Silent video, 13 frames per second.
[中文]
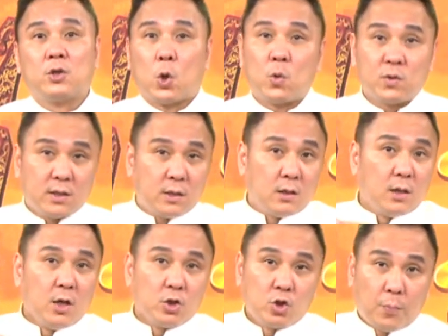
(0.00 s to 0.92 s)
从
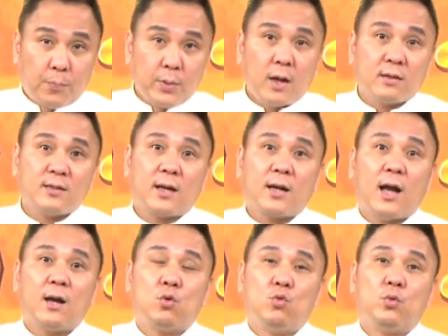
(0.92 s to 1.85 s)
此就不要再
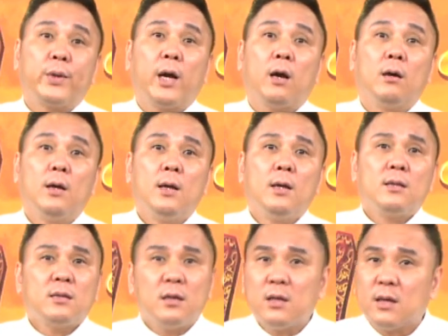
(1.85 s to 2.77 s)
看股票，
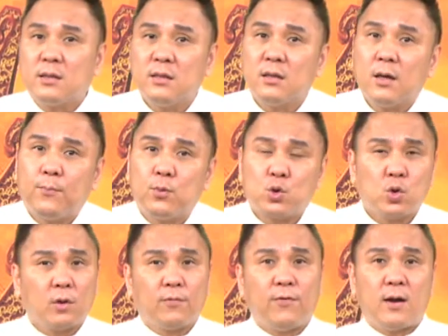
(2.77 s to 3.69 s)
这也是一个不
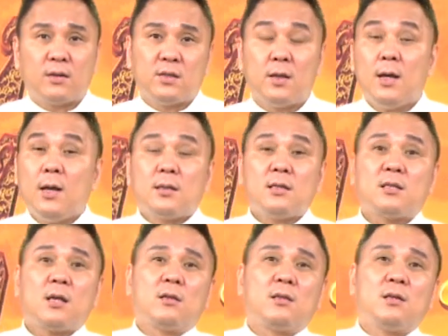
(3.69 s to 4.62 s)
错的方式。至
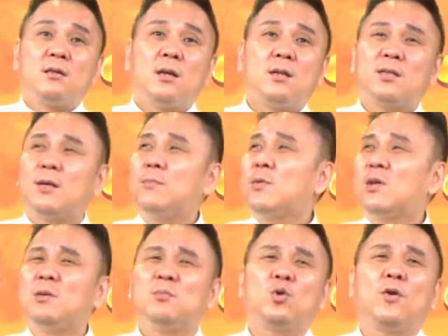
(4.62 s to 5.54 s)
少你的人生没
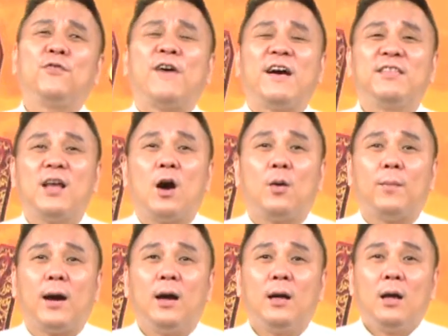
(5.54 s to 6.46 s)
有那么多烦恼
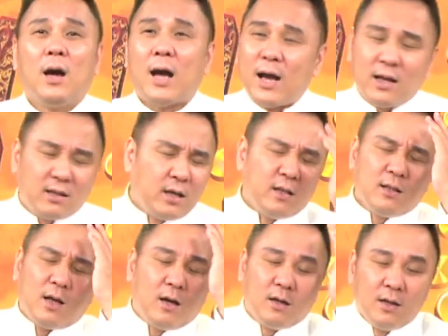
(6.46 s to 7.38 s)
嘛。啊，一
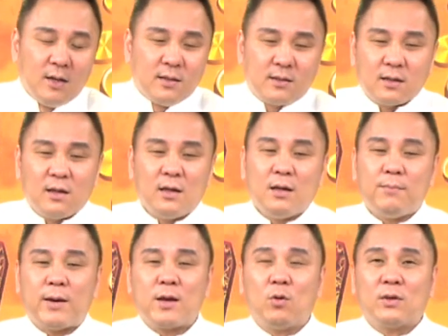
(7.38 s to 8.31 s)
听到这个
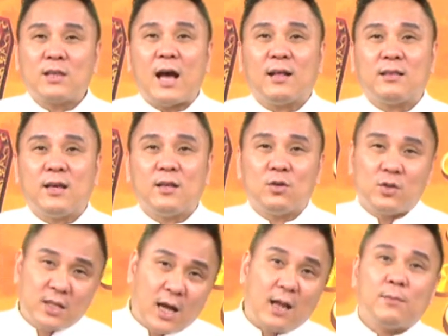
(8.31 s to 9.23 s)
美国大跌
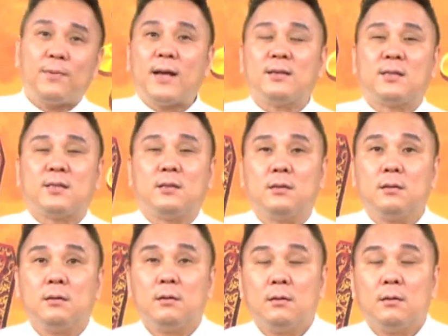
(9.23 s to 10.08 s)
就吓得半死。